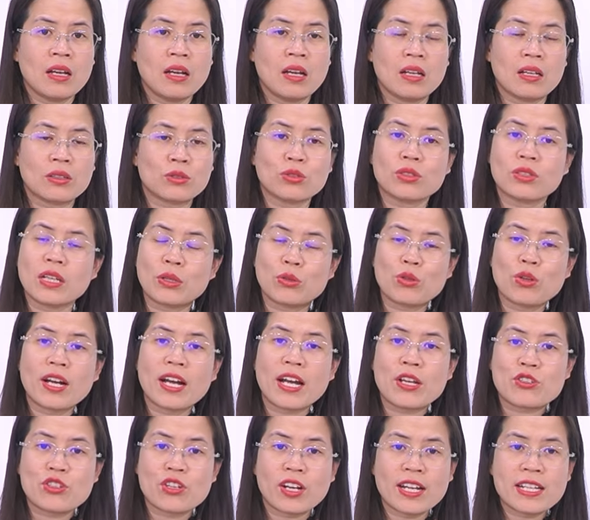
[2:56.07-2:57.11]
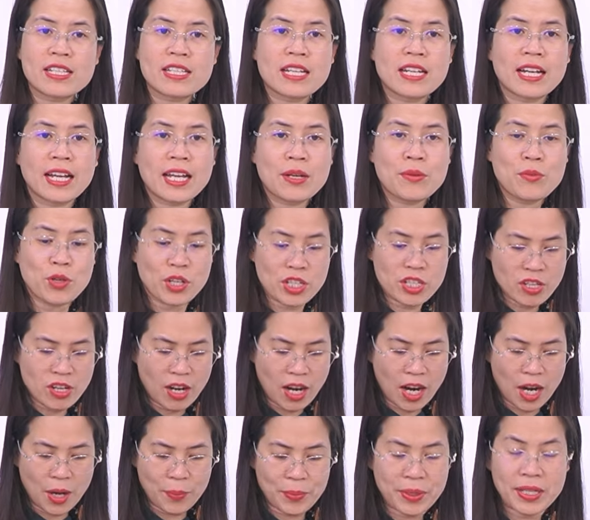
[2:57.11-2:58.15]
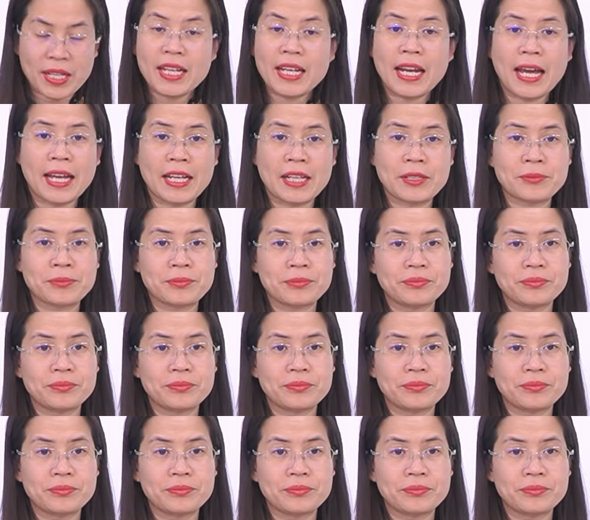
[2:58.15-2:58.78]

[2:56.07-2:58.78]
à, để tôi kể cho các anh chị nghe một cái trường hợp như thế này